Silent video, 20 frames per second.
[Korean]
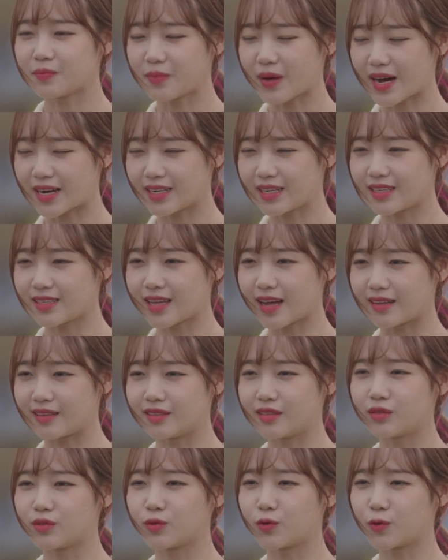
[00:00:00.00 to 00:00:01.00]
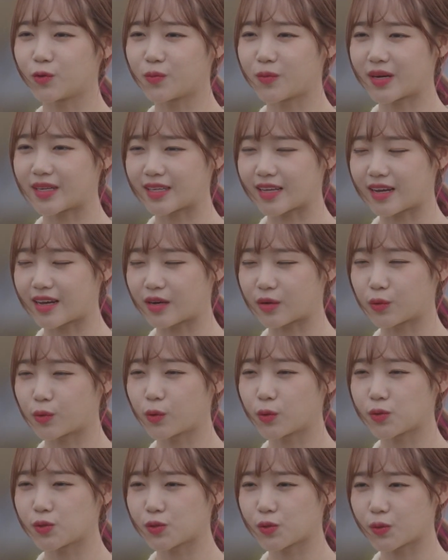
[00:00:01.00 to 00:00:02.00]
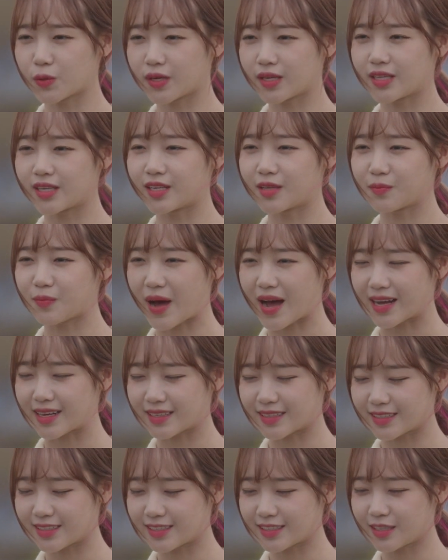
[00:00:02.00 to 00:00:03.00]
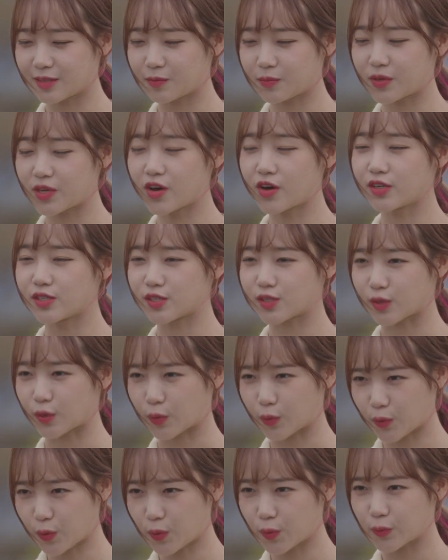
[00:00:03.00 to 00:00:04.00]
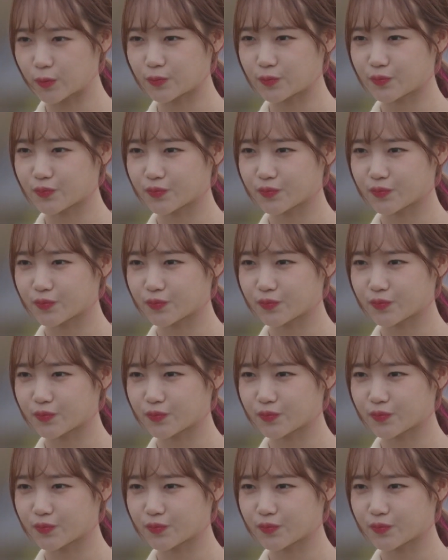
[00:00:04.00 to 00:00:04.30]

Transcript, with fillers: 발이 닿는 곳마다 꽃송이는 방긋 피어 있었고